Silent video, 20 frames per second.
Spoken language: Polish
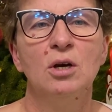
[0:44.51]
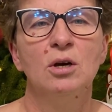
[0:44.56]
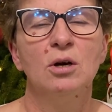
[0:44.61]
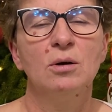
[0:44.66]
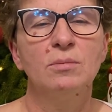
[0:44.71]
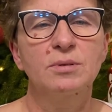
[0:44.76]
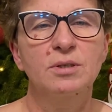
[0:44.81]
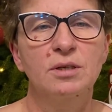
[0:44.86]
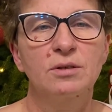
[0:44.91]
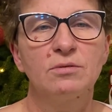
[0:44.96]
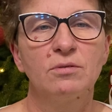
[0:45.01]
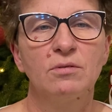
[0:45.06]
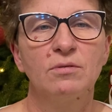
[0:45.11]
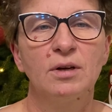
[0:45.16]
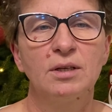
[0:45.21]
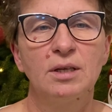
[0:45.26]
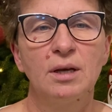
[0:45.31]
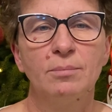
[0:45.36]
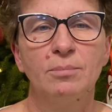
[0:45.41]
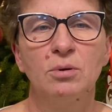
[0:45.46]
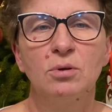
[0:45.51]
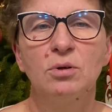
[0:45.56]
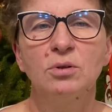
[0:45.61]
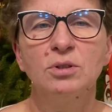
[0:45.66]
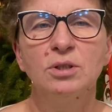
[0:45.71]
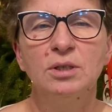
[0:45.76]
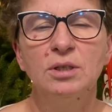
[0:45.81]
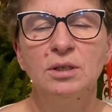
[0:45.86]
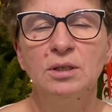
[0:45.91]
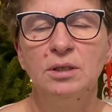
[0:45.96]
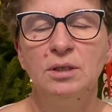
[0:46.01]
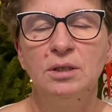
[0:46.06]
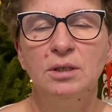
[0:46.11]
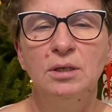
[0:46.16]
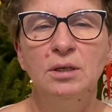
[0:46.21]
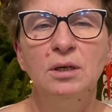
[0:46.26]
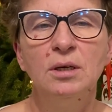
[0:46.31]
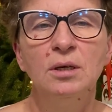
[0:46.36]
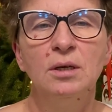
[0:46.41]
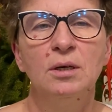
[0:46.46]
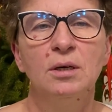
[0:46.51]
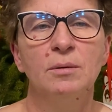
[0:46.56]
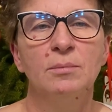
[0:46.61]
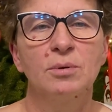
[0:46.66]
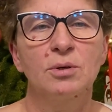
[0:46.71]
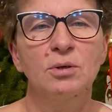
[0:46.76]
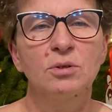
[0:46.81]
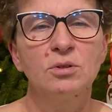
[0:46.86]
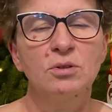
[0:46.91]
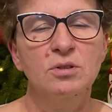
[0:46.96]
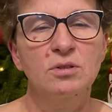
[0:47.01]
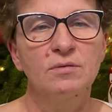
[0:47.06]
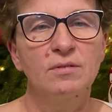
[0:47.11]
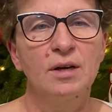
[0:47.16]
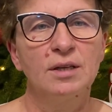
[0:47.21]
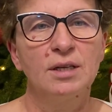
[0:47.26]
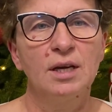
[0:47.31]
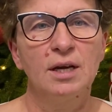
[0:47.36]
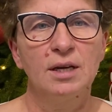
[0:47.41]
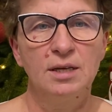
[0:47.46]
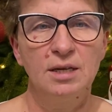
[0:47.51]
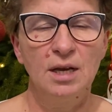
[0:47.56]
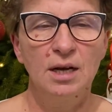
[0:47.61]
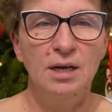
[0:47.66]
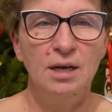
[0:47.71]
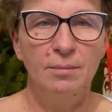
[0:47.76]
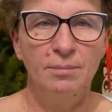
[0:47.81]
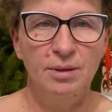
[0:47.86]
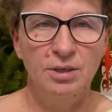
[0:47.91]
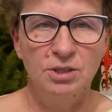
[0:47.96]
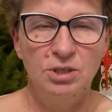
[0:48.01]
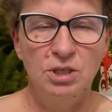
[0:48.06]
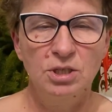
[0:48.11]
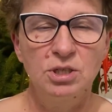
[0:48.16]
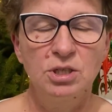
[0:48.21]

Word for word: obserwowania pogody i prognozowania, jaka będzie.